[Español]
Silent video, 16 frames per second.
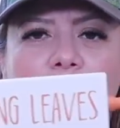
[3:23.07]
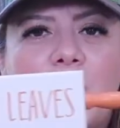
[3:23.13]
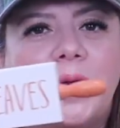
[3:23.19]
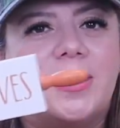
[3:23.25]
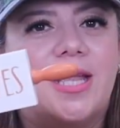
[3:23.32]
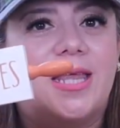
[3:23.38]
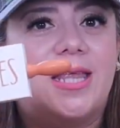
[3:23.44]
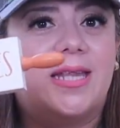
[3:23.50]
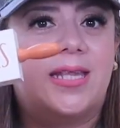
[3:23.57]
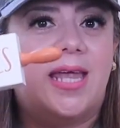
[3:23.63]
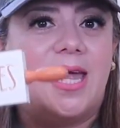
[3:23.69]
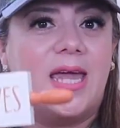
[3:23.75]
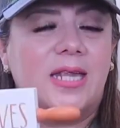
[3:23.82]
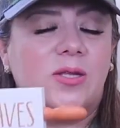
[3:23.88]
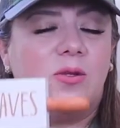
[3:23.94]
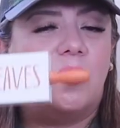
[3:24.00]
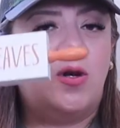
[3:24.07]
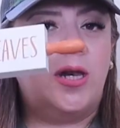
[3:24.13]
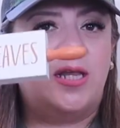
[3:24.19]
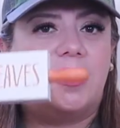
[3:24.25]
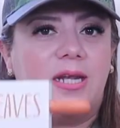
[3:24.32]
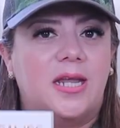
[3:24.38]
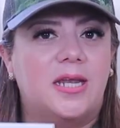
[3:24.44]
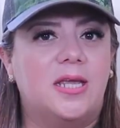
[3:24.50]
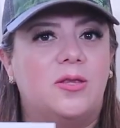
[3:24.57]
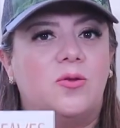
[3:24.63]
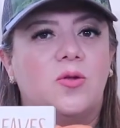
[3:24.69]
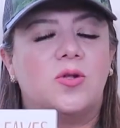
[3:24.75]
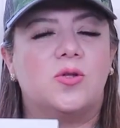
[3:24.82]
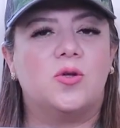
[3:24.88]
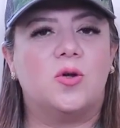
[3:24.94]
Ustedes, estos letreritos